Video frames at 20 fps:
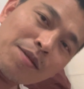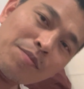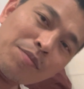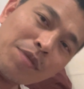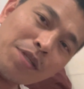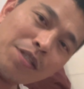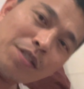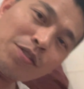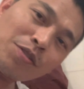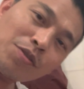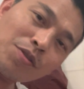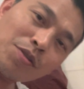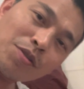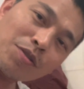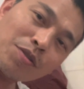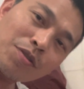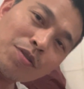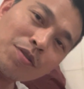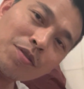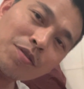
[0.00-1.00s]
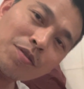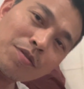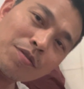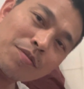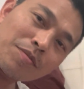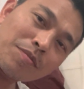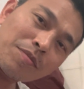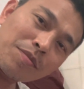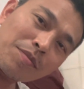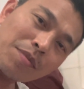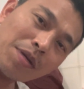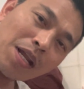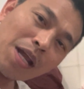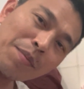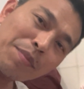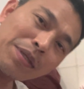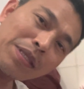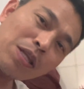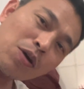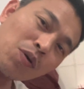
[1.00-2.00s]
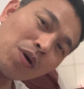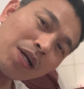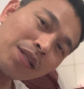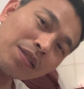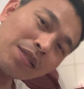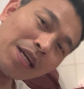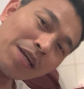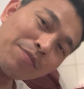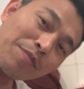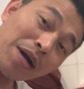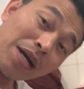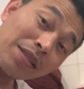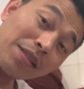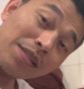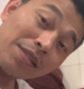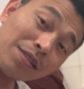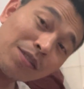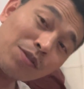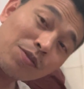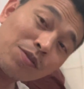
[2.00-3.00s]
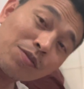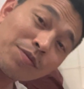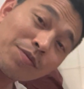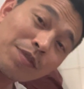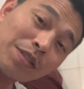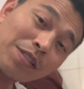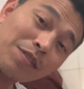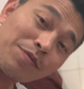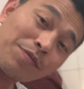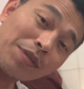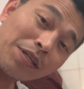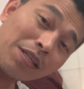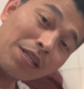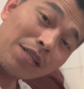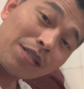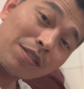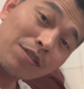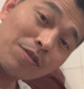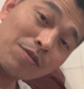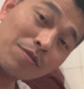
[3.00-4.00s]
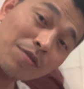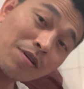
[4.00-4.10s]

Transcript: medyo marami daw antibodies yung breastfeeding so